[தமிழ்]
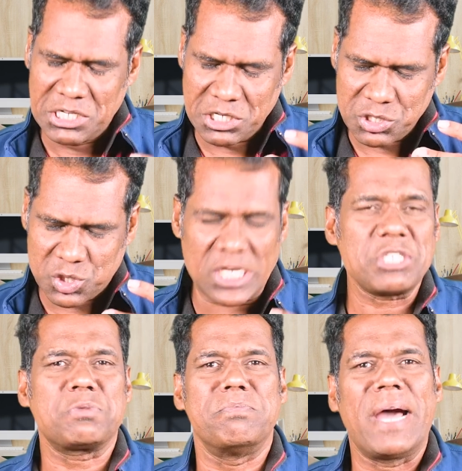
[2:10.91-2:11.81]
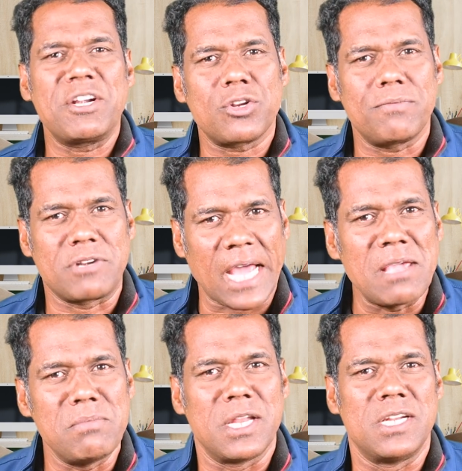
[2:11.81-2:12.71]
இட் இஸ் ஜஸ்ட் மேட்ரு ஆஃப் டைம்